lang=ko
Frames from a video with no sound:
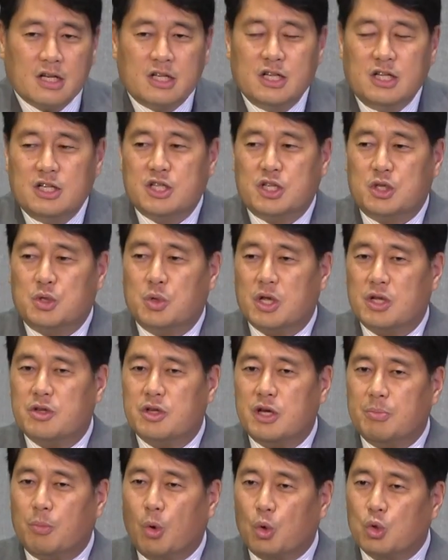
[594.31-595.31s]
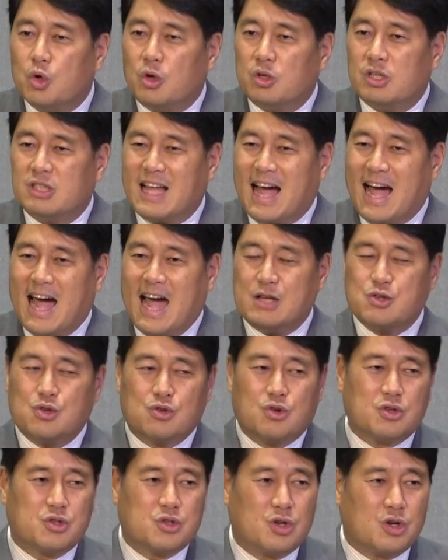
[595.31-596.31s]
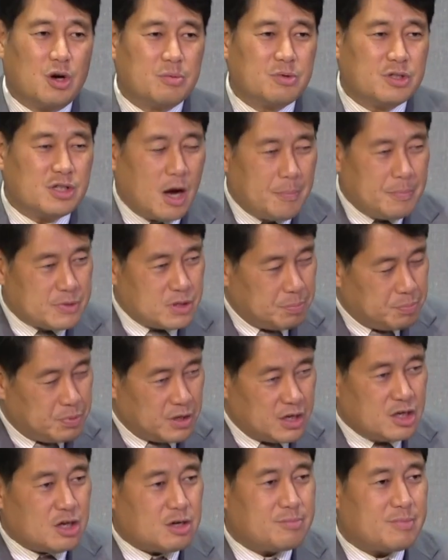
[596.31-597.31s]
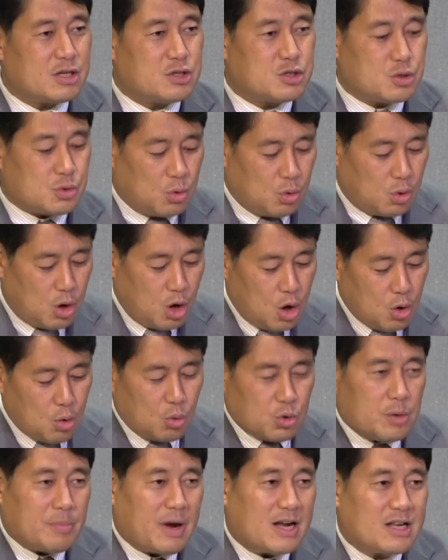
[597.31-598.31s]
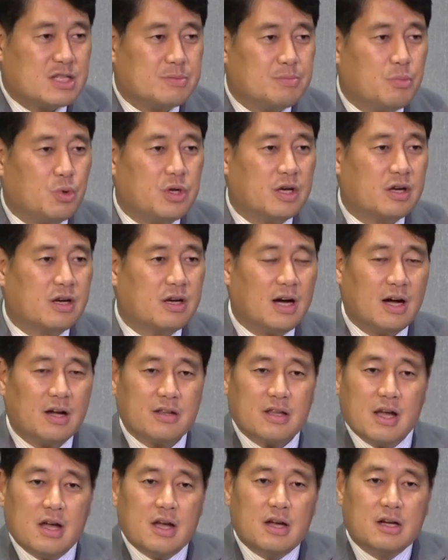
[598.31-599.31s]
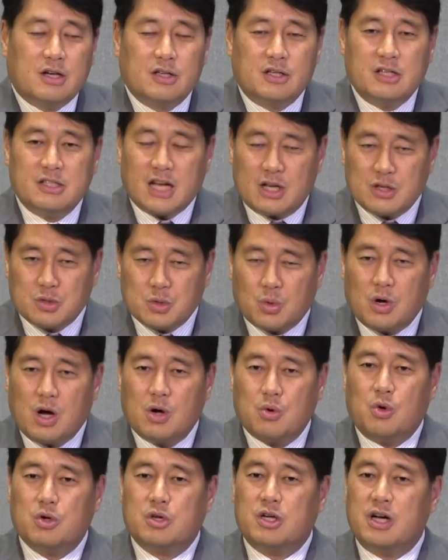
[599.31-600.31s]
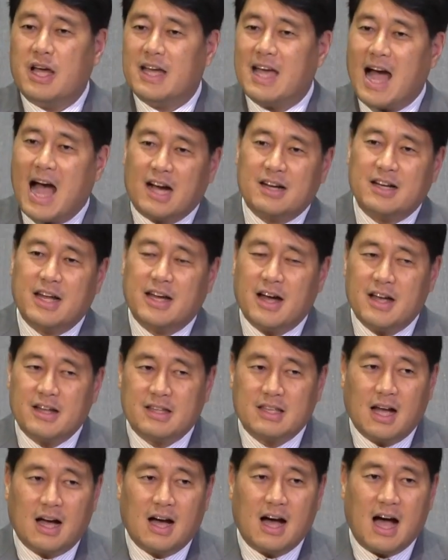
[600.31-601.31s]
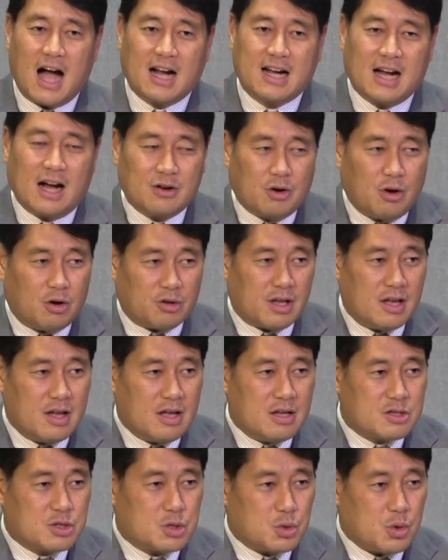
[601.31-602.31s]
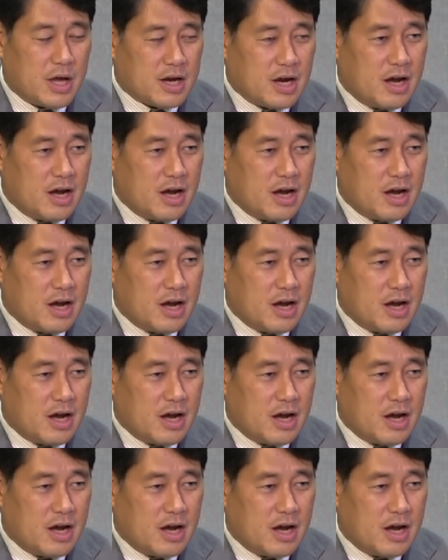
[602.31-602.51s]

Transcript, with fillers: 그 지도자들이 모든 것을 다 해 줄 것처럼 그 앞에서 비위를 마치고 오늘 말씀 보니까 그를 찬송하고 그에게 악을 행하였다 악한 것으로